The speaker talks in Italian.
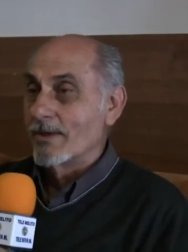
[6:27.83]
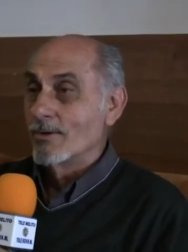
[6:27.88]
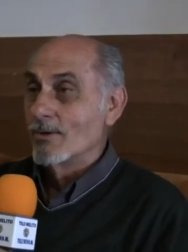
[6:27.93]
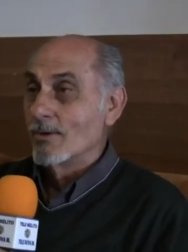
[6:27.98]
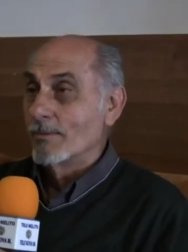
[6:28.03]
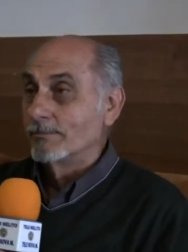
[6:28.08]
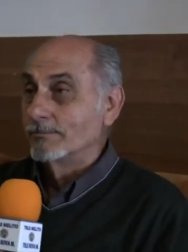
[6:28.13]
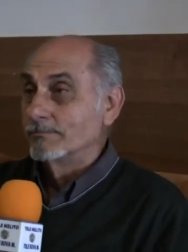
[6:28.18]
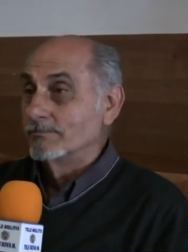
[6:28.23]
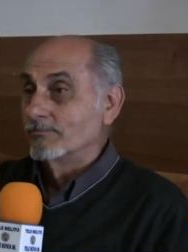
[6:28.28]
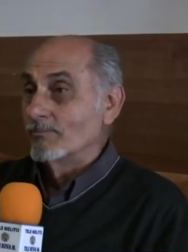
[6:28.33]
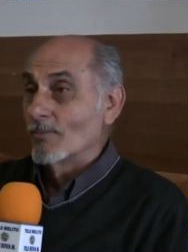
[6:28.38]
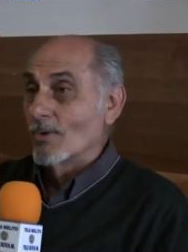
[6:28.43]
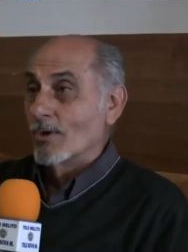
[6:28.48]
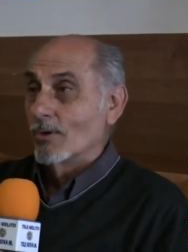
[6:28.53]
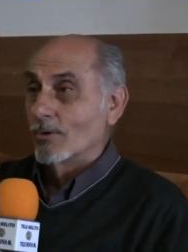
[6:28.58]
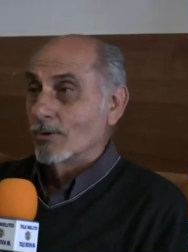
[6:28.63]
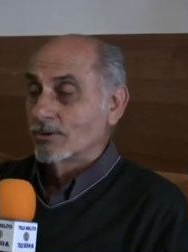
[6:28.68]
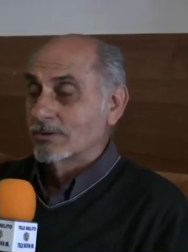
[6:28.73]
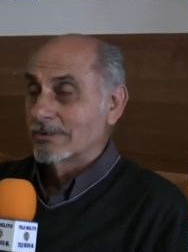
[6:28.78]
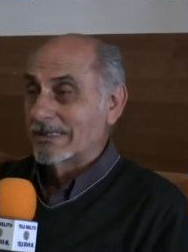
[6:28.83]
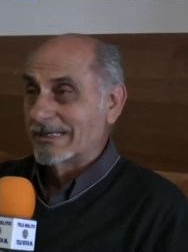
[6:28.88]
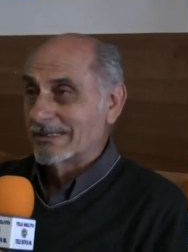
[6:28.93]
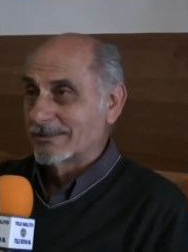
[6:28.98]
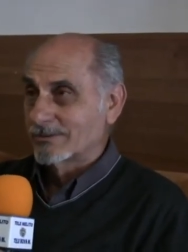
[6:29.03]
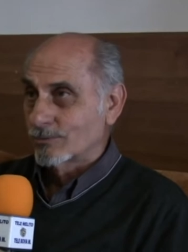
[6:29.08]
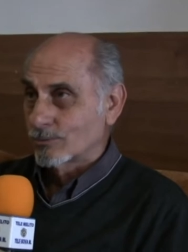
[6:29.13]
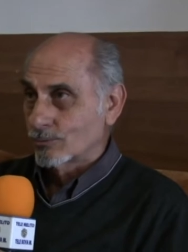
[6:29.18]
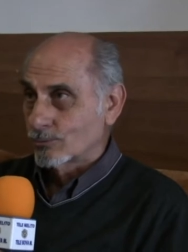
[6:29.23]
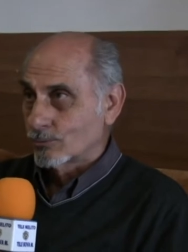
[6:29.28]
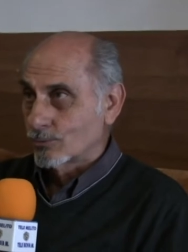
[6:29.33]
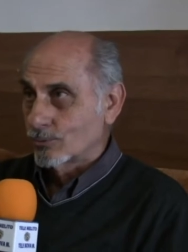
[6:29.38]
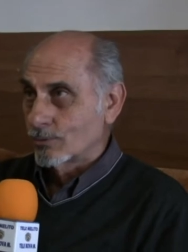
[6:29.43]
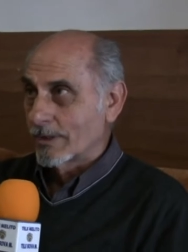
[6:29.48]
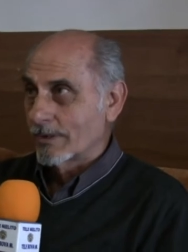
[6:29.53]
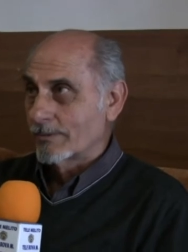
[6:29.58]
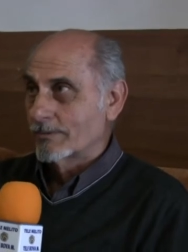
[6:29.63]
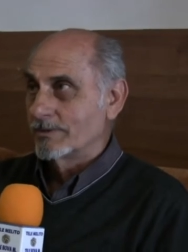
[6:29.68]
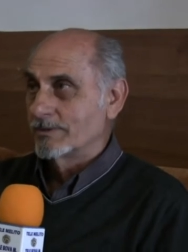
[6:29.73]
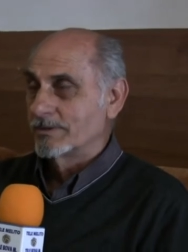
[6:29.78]
Io, oltre alla
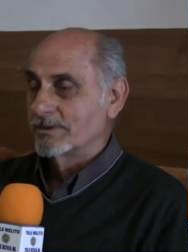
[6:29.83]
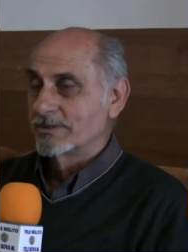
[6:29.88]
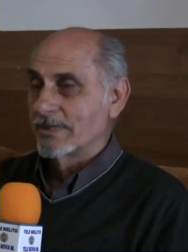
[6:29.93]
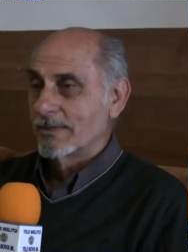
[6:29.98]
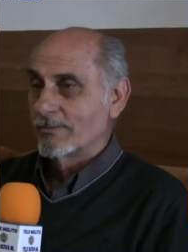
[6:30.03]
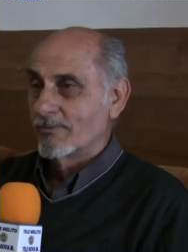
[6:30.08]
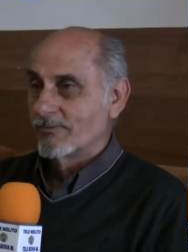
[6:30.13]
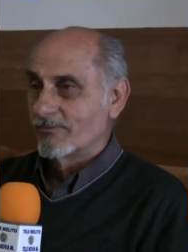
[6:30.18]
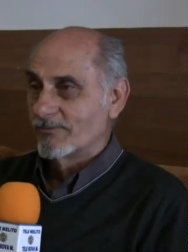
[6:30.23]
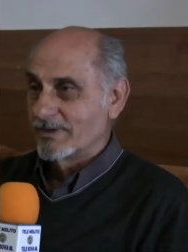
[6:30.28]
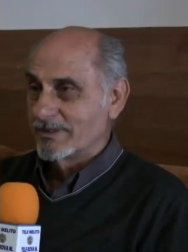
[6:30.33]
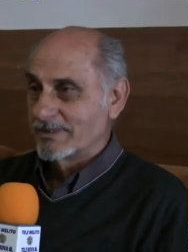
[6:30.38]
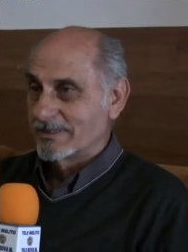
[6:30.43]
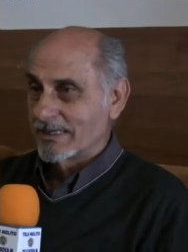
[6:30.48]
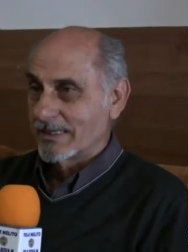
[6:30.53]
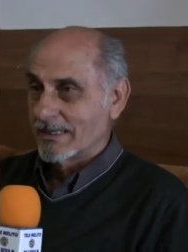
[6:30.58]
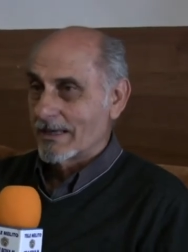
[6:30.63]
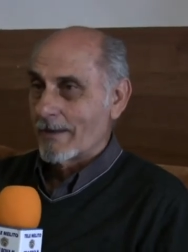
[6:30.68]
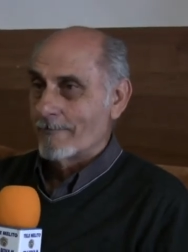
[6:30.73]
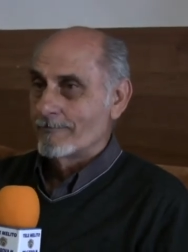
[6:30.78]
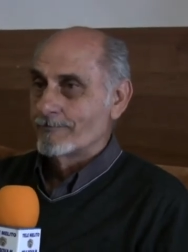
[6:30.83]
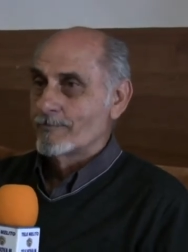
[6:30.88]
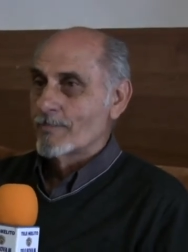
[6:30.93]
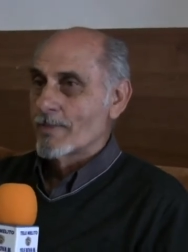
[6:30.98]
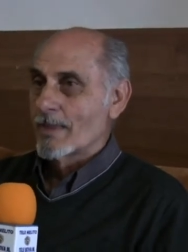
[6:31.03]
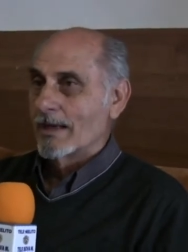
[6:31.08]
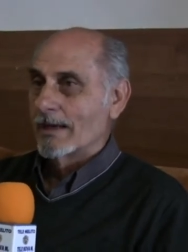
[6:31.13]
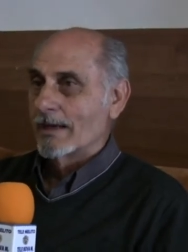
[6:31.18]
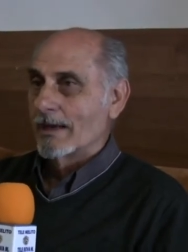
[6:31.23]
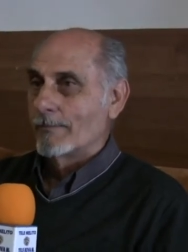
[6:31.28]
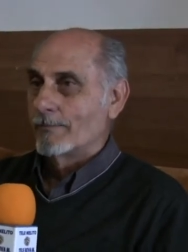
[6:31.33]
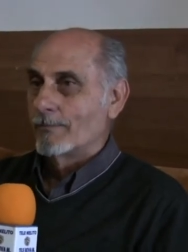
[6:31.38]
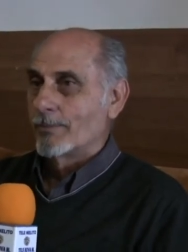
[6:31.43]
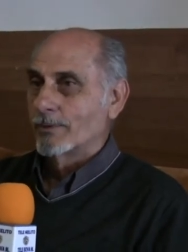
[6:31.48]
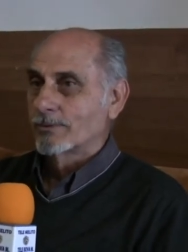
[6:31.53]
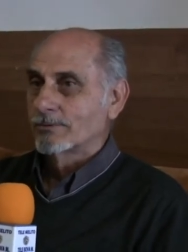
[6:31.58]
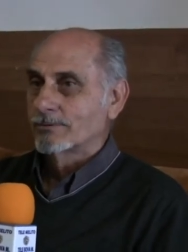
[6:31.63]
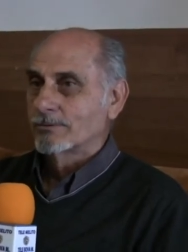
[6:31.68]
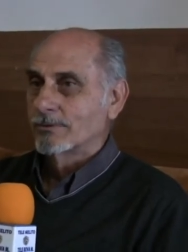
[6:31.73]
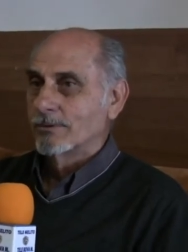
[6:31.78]
struttura qui, diciamo, fisica,
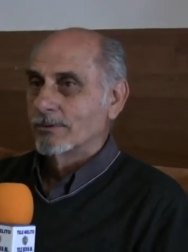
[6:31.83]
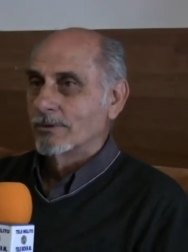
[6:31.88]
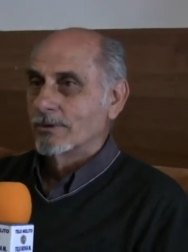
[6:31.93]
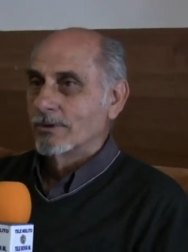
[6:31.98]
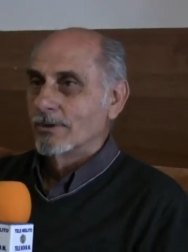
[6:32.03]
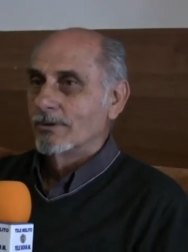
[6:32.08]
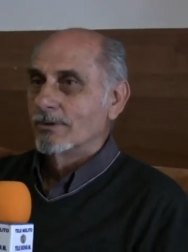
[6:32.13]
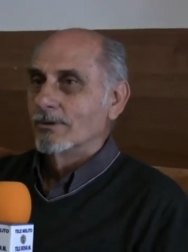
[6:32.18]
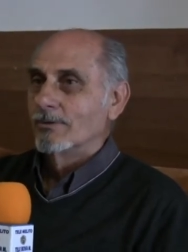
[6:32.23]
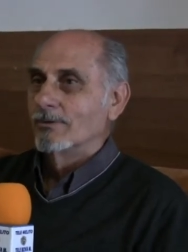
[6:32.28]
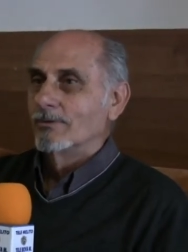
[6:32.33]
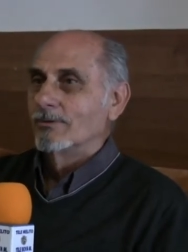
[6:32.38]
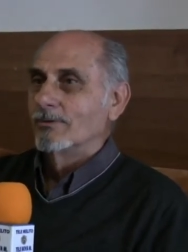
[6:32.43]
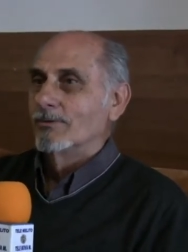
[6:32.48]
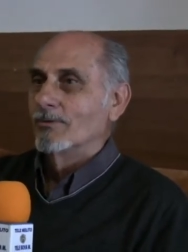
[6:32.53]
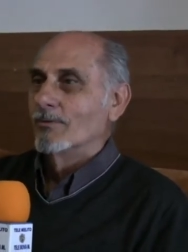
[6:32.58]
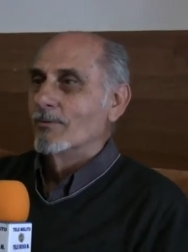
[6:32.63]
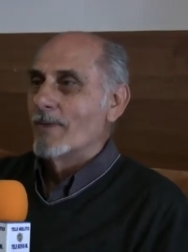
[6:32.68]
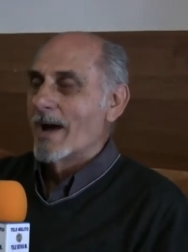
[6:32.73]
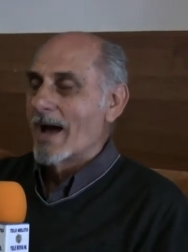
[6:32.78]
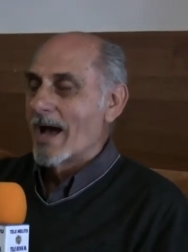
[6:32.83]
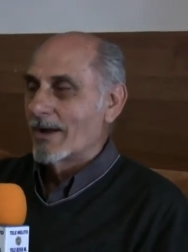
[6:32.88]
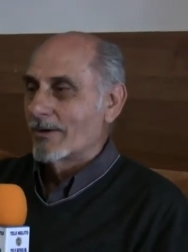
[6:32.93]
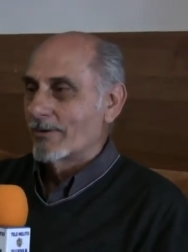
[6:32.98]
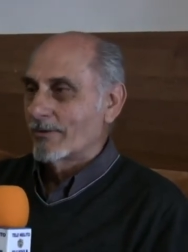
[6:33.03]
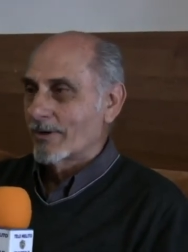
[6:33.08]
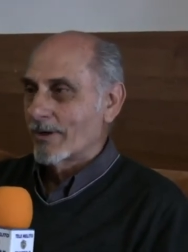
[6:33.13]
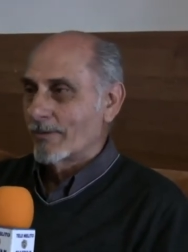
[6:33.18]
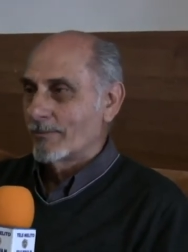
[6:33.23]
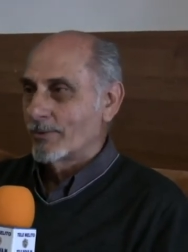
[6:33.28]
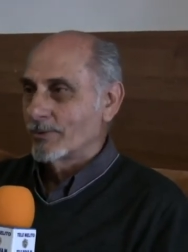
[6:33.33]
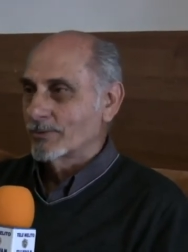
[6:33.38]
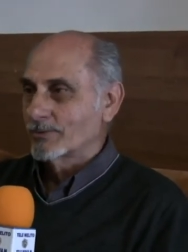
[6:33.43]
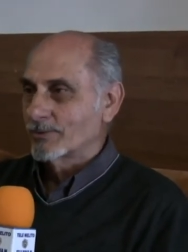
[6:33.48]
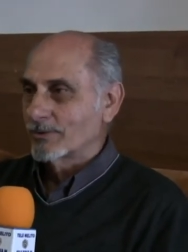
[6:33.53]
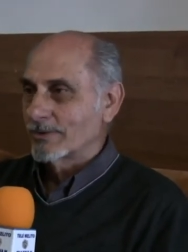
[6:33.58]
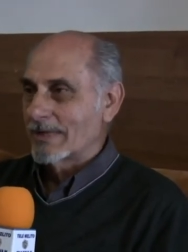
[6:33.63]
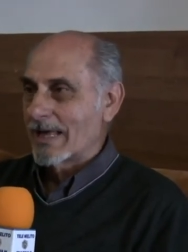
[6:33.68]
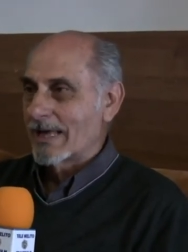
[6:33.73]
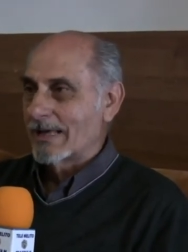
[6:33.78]
l'apporto uh, umano che
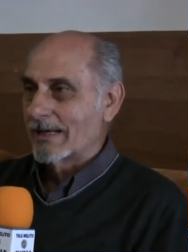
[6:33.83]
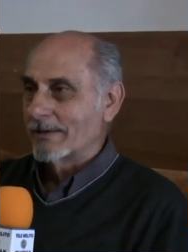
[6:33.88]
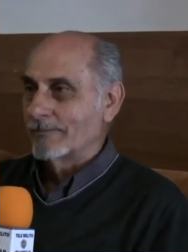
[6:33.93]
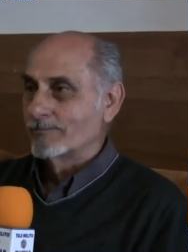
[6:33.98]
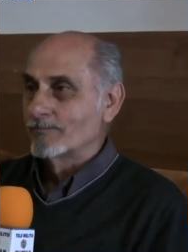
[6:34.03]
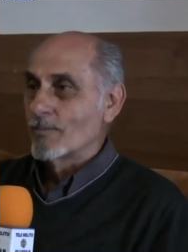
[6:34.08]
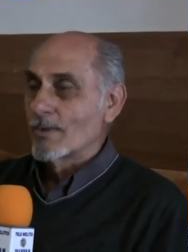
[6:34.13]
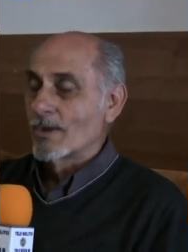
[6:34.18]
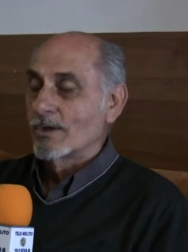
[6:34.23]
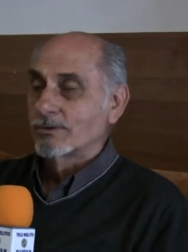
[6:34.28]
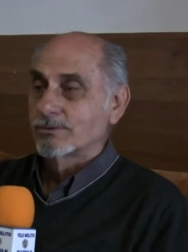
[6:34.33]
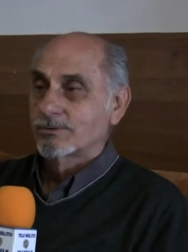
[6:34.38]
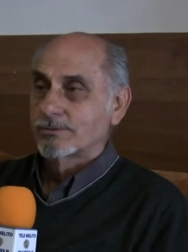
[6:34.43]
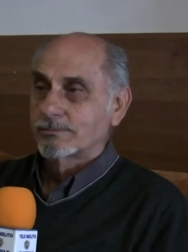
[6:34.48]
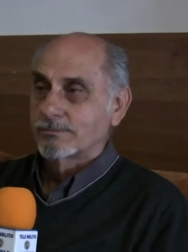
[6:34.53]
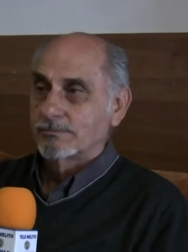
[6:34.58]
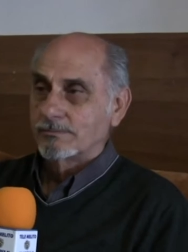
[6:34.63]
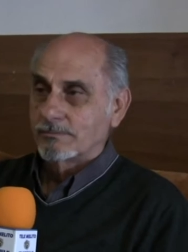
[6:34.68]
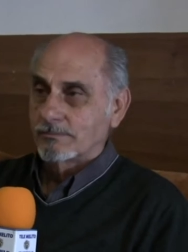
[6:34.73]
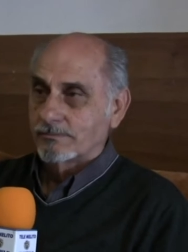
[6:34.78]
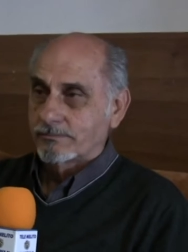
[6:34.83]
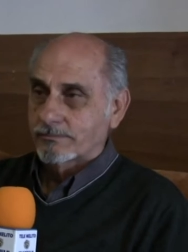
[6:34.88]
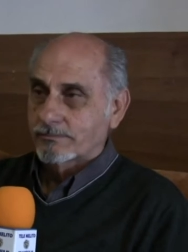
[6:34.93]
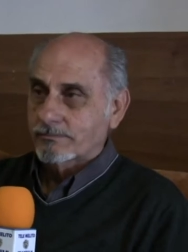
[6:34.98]
posso dare, mh, mm,